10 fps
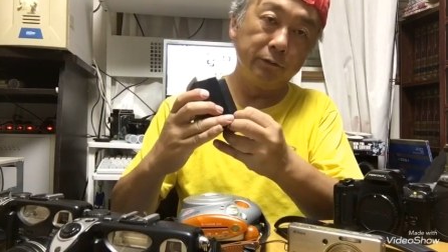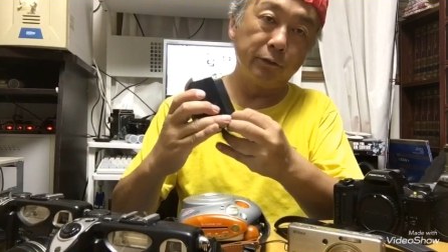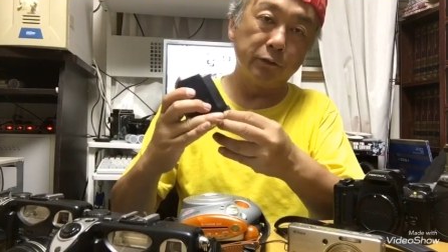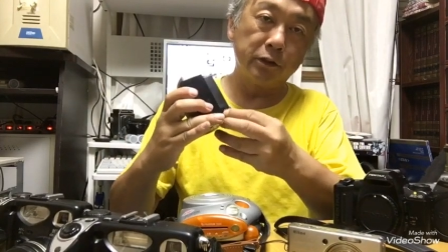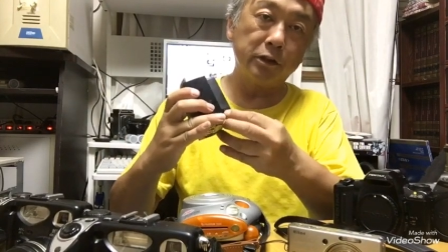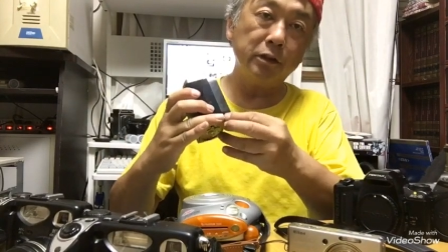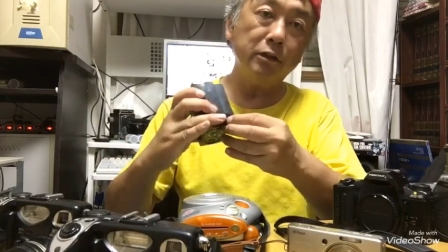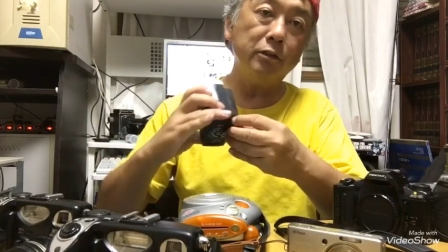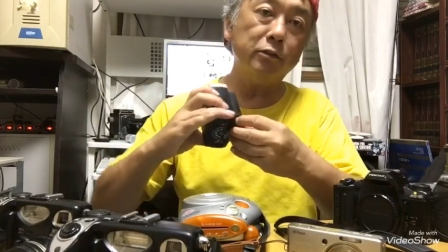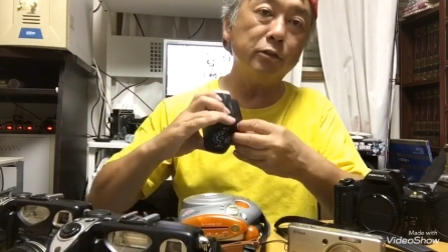この
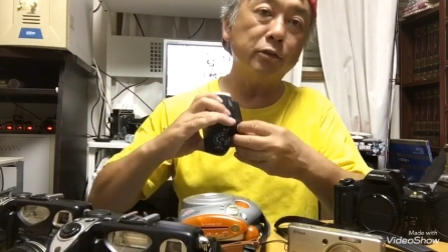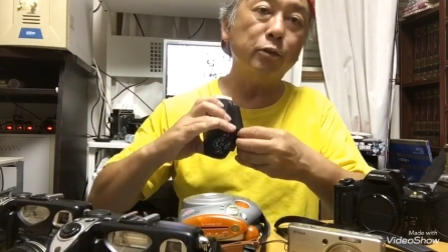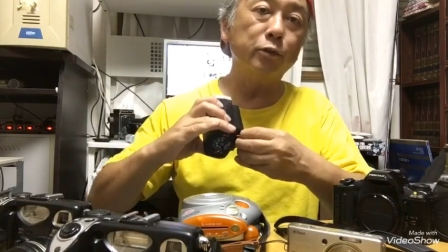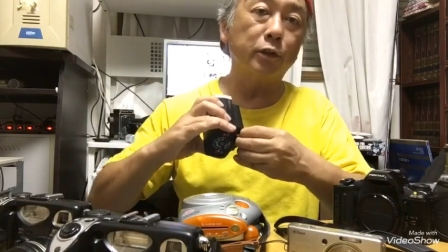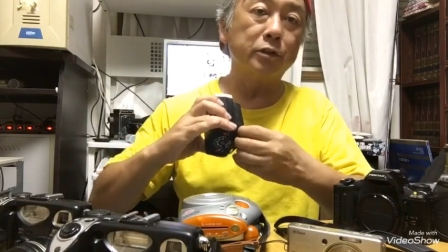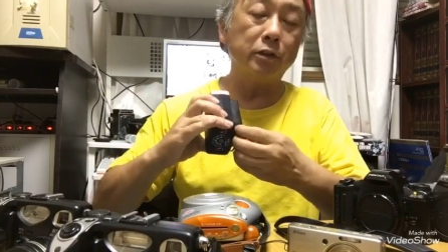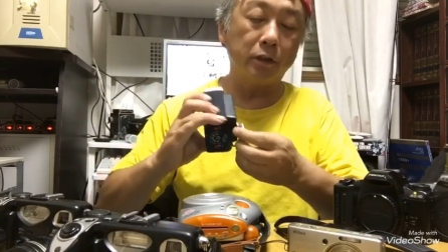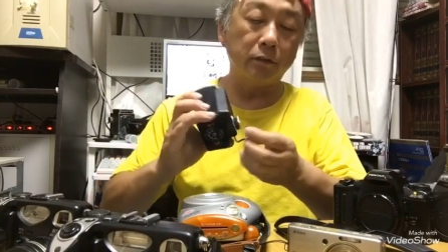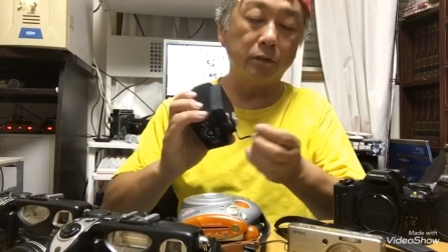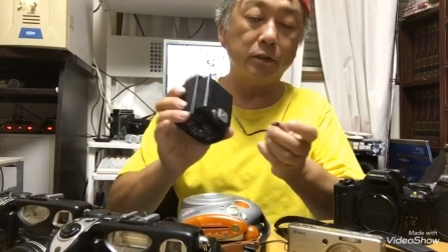シンクロコードがつい
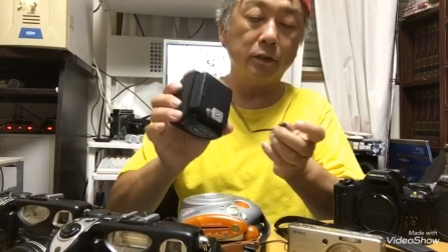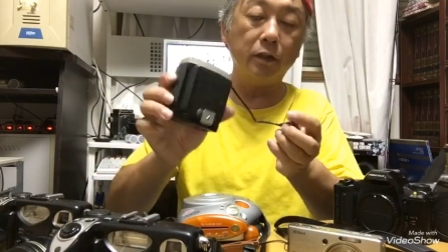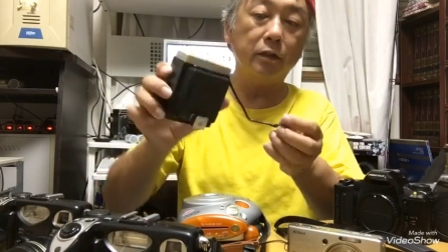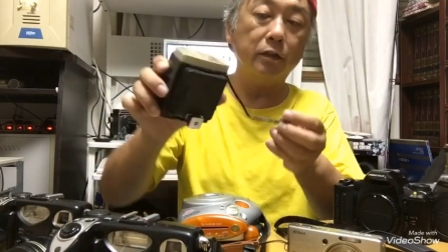てるんですね。